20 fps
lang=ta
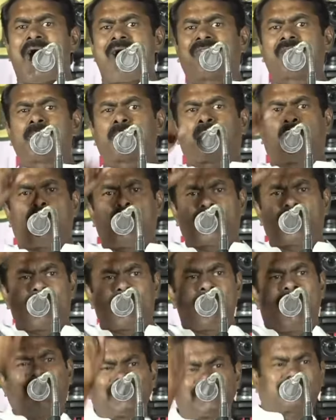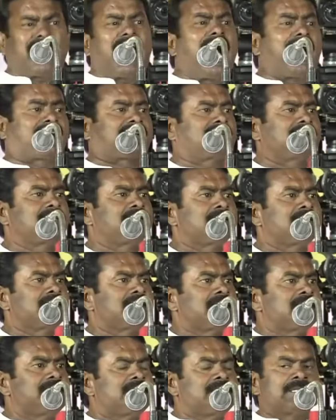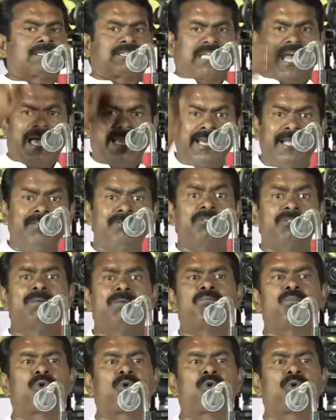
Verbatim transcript: அவர் போட மாட்டார் தெரிந்தும்